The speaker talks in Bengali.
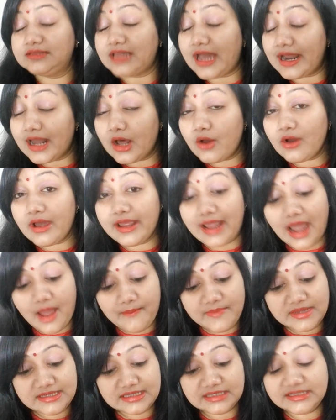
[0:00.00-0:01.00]
তারাও
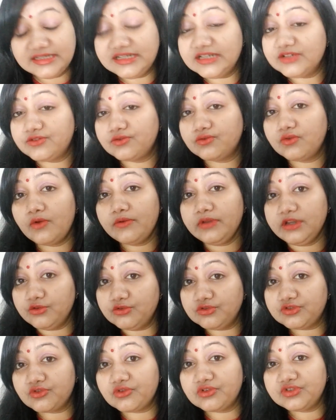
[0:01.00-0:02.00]
আমি যে জিনিসগুলো
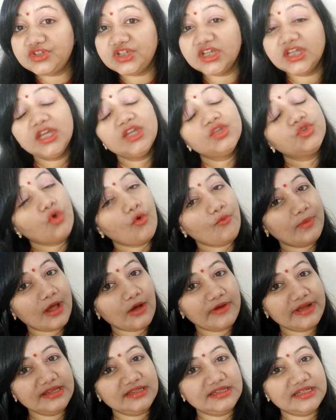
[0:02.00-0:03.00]
ইউজ করছি
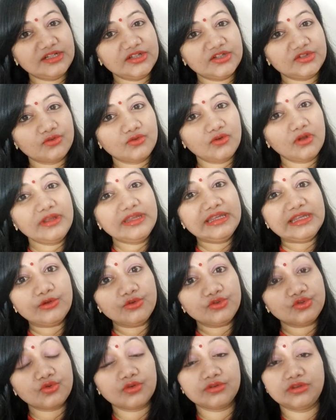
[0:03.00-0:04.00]
তোমরাও এই জিনিসগুলো
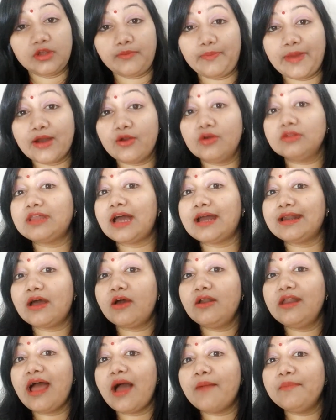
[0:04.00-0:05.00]
ইউজ করতে পারো তা
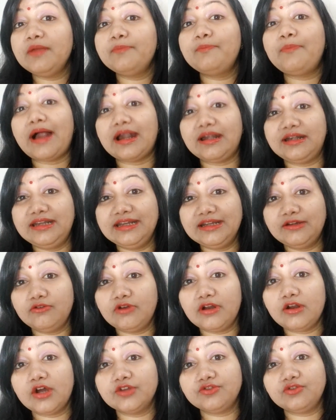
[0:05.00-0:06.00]
নাহলে আমি
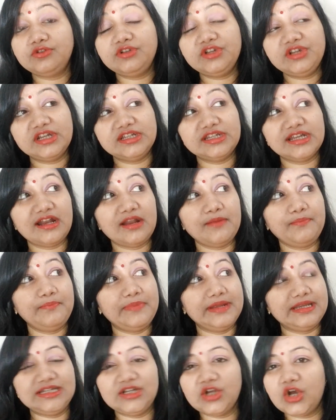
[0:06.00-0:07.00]
পার্টিকুলার হয়তো টিনেজারের
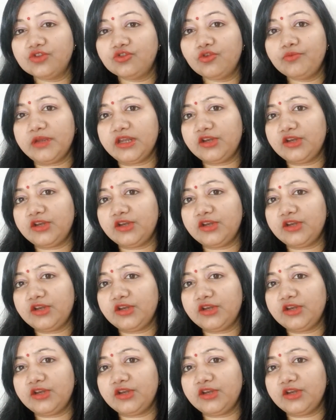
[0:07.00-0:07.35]
বেশি হয়তো